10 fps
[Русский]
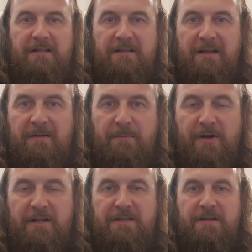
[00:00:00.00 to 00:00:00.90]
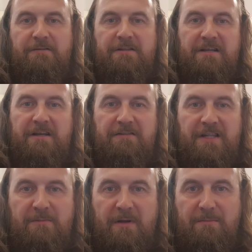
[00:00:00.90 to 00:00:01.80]
на бронированных
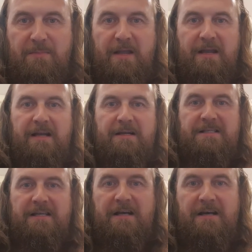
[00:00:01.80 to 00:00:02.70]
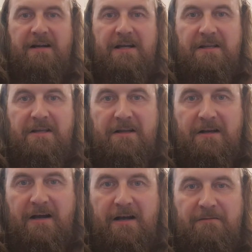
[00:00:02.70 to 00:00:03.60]
автомобилях с охраной
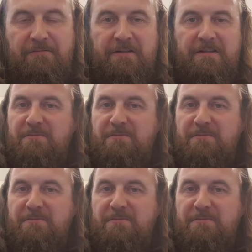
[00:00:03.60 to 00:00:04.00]
Альфы,